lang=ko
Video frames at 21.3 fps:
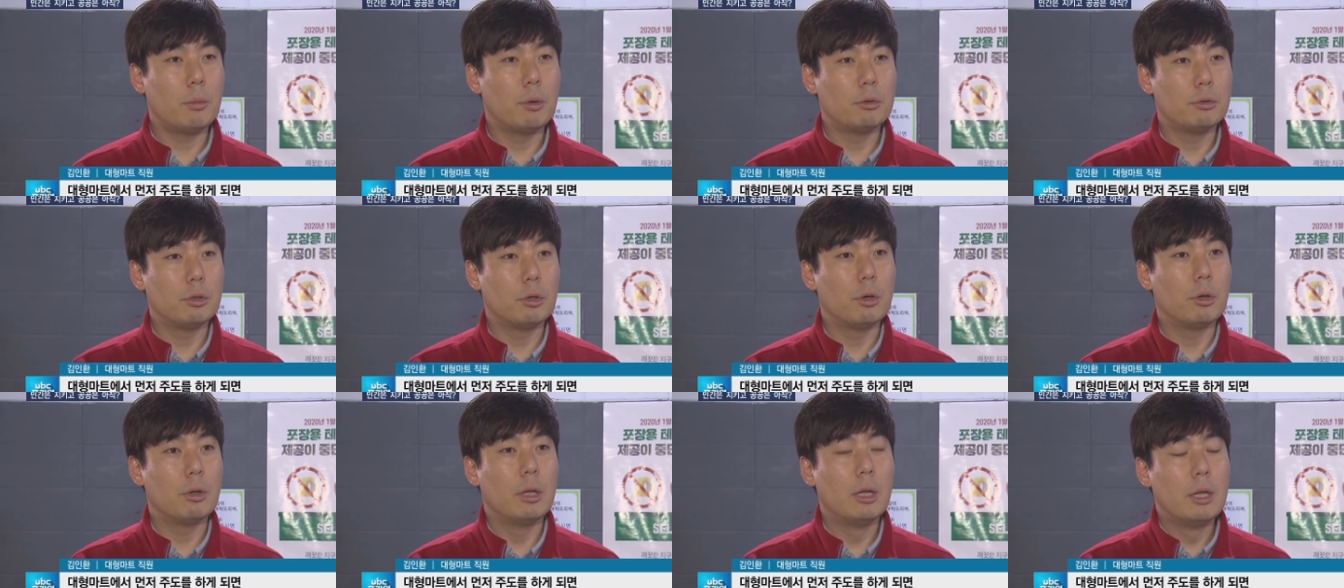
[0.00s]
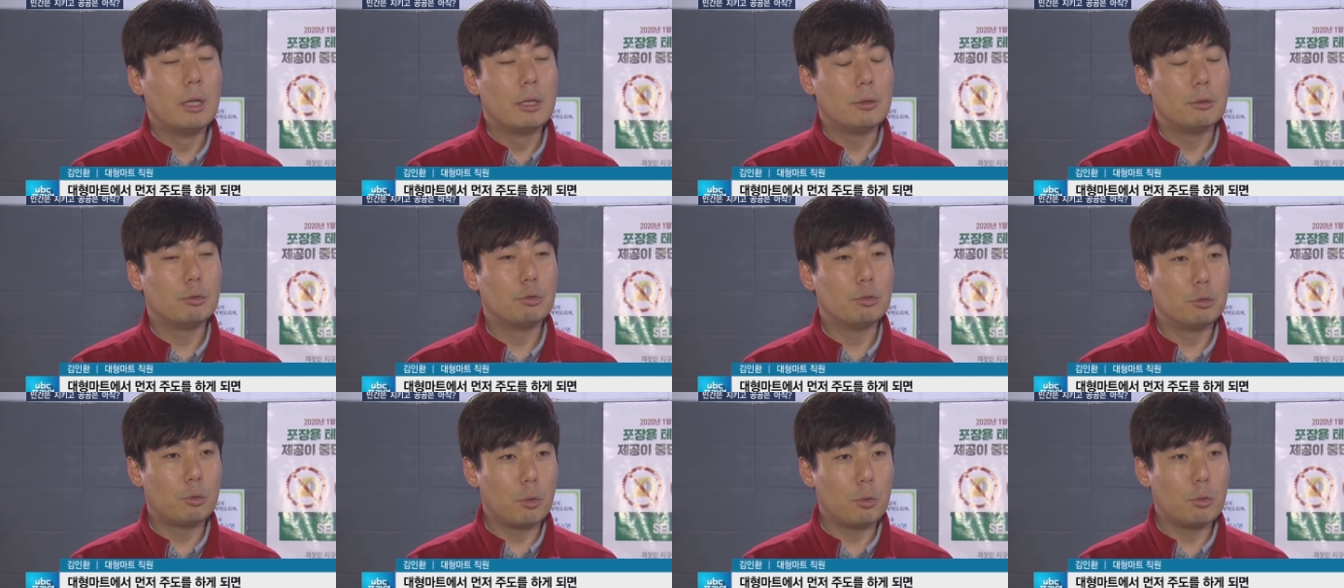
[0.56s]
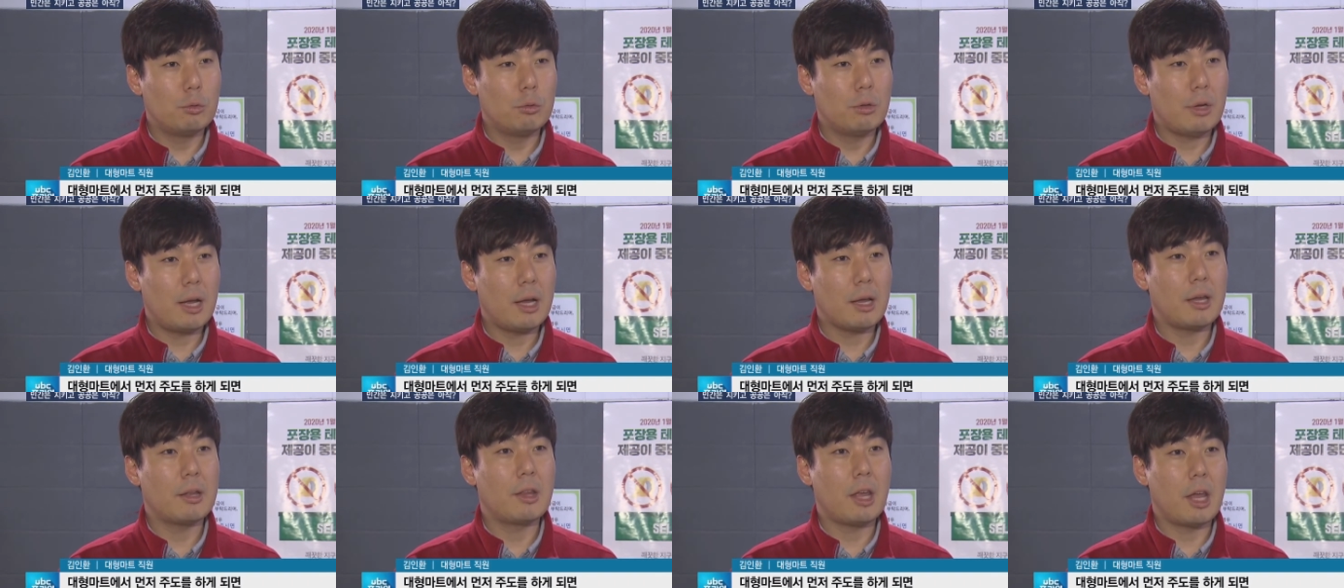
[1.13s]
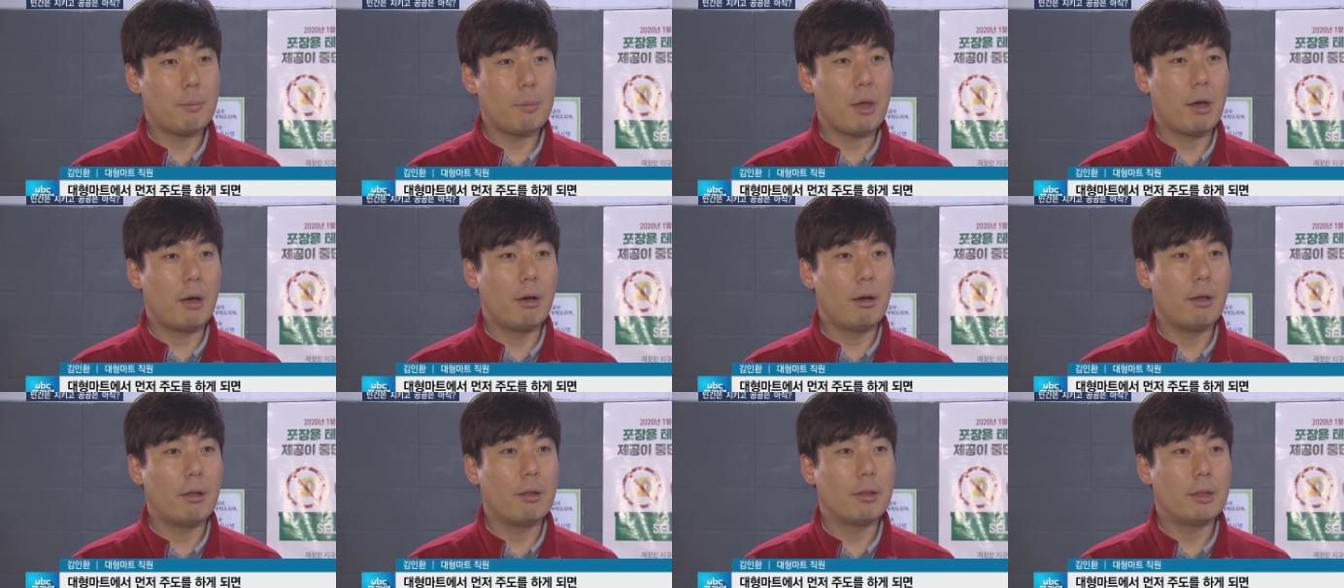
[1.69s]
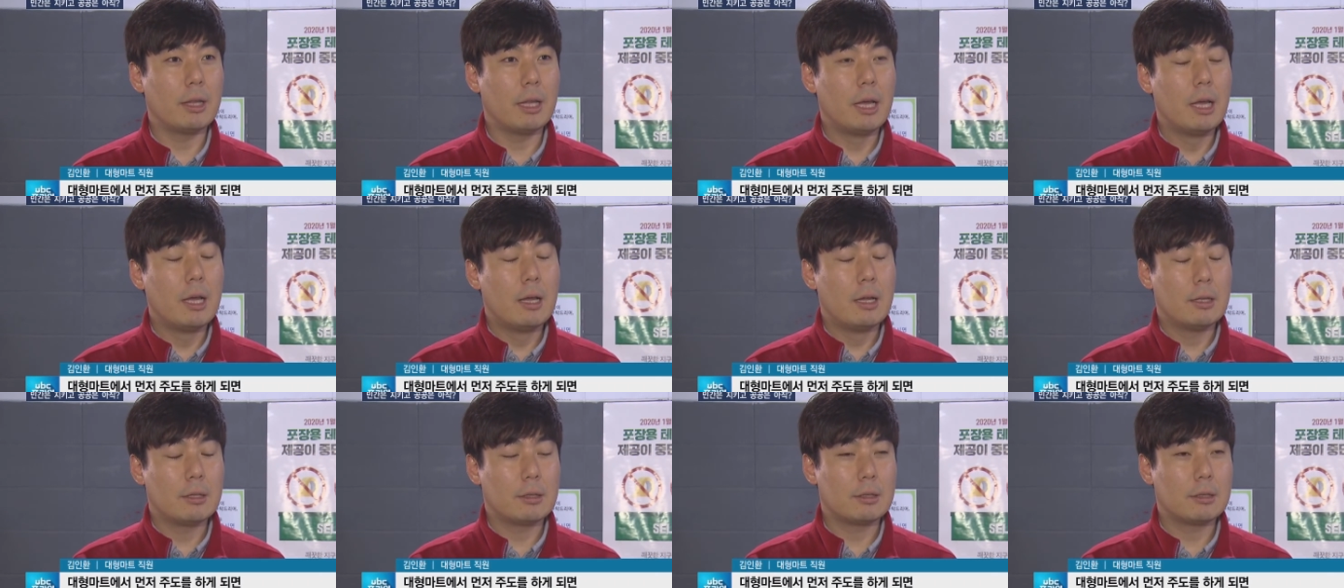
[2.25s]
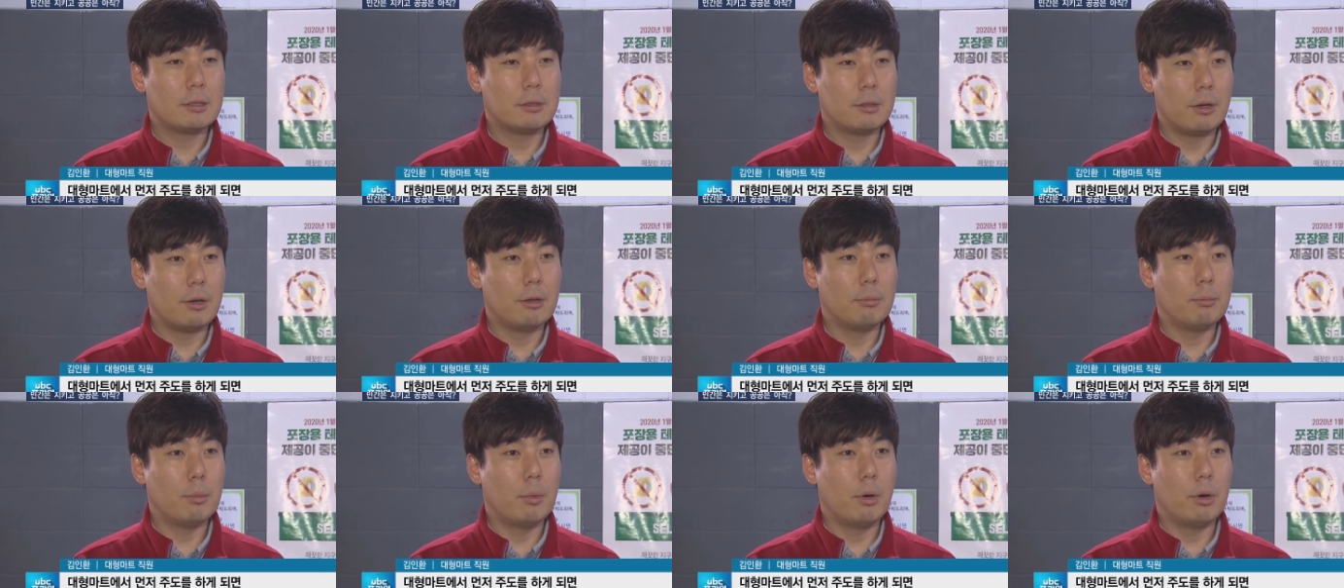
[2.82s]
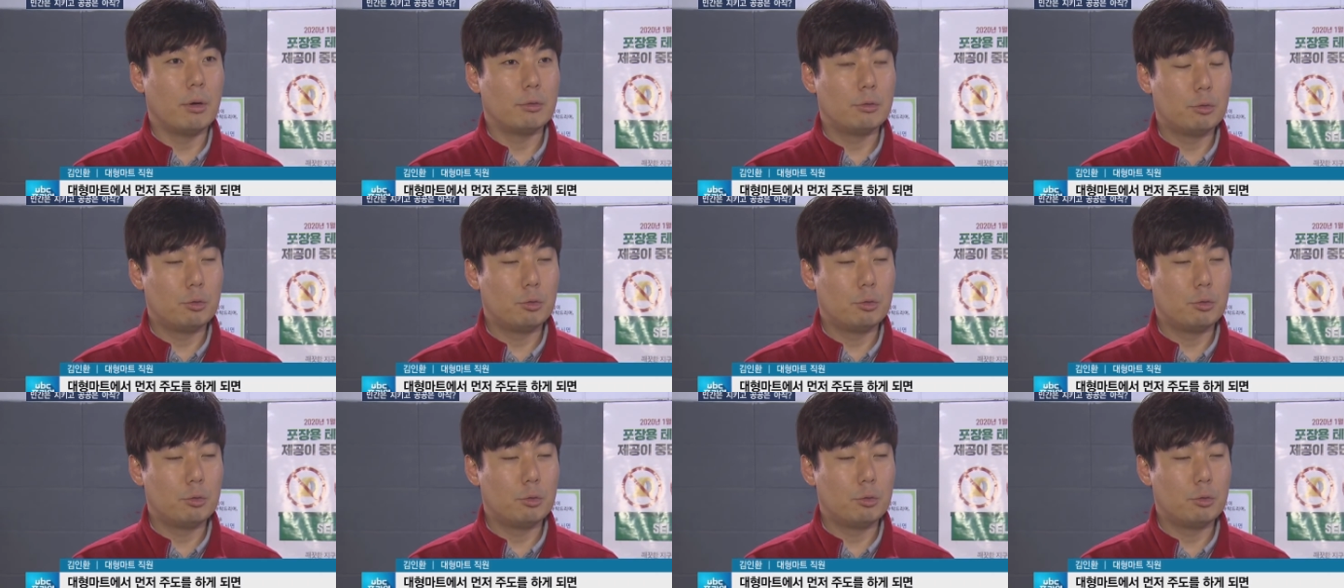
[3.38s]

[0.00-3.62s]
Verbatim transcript: 먼저 뭐 주도를 하게 되면 그런 뭐